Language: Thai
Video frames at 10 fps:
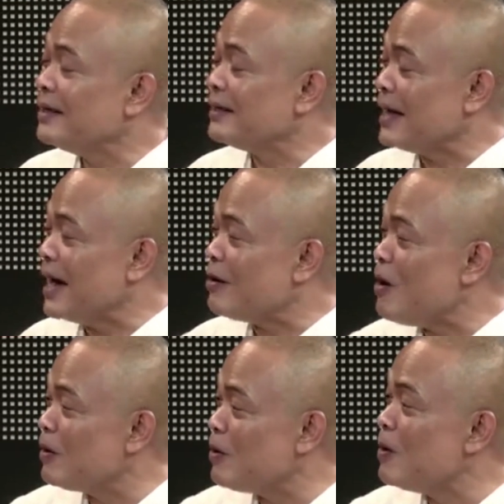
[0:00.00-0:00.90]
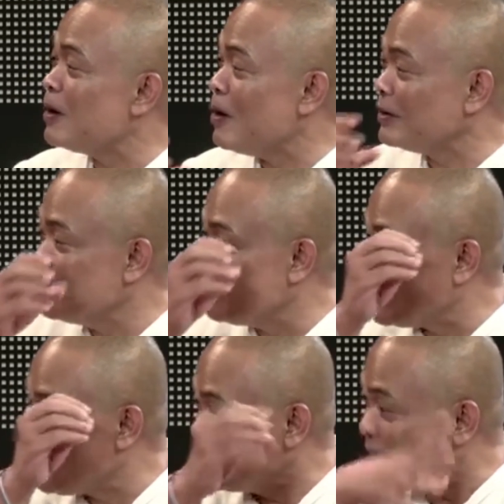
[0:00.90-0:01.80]
จากฮ่องกงซึ่งเป็
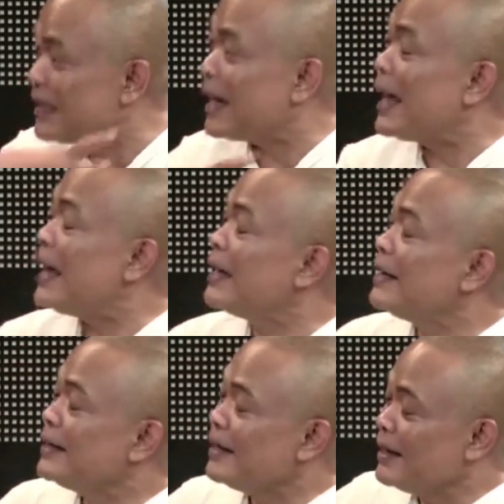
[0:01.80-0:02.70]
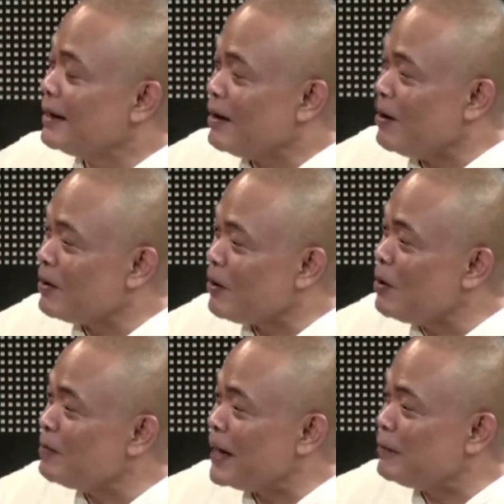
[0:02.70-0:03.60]
นของจีนนะนะฮ่องก
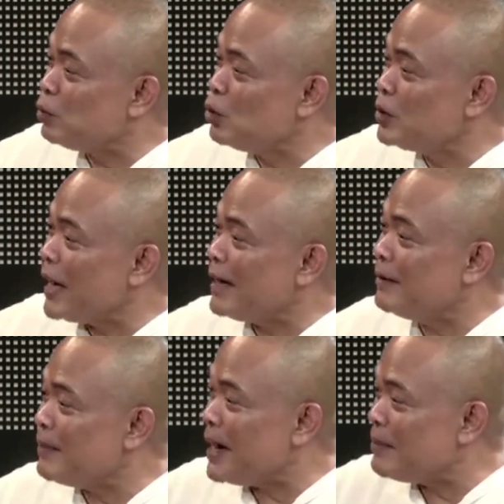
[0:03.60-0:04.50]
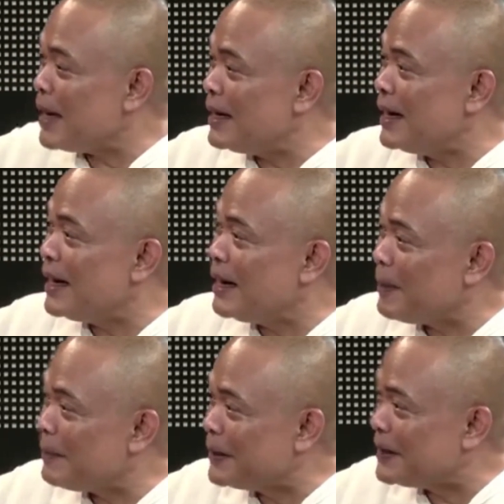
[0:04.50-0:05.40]
งไปบรูไนมามาเลแล้ว
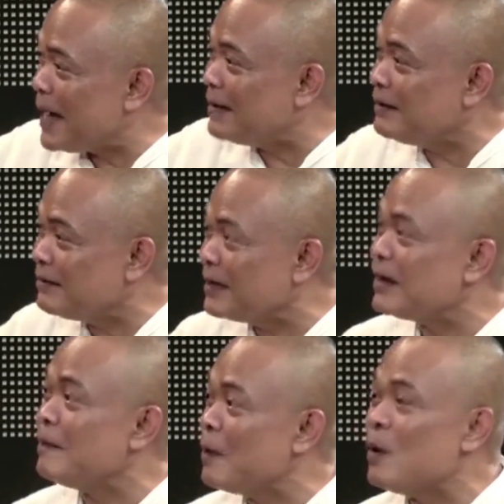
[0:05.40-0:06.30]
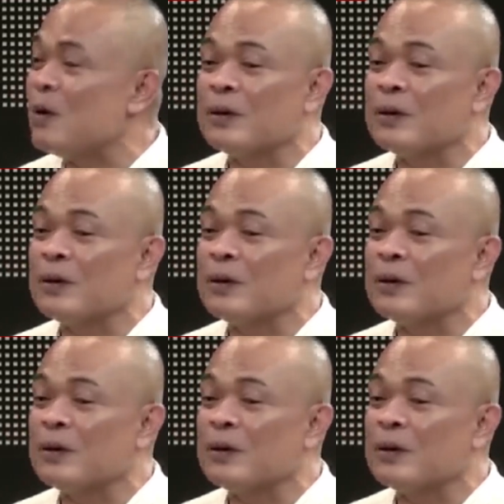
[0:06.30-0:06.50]
ไปปิดท้ายที่สิงคโปร์